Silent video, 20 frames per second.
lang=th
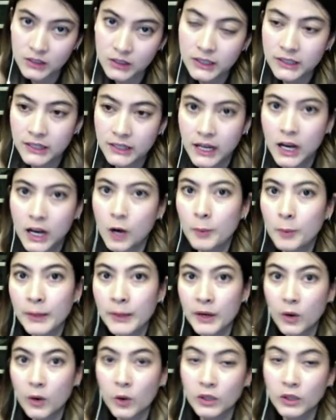ถ้าเขาไม่
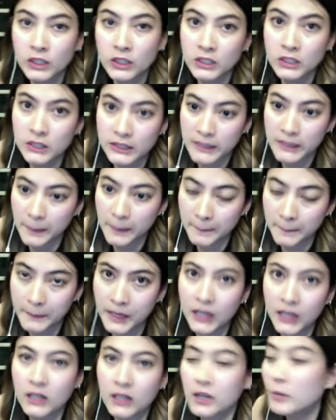โอนเงินกลับมา
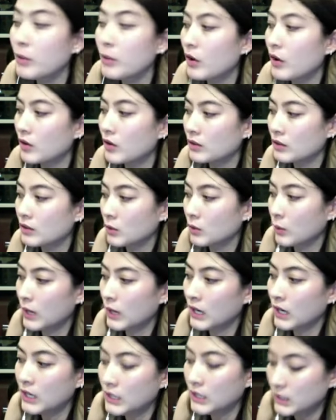ก็บอกเลยว่า
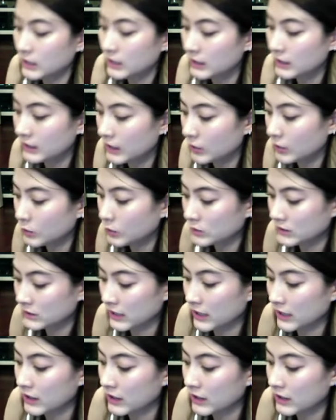เราจะ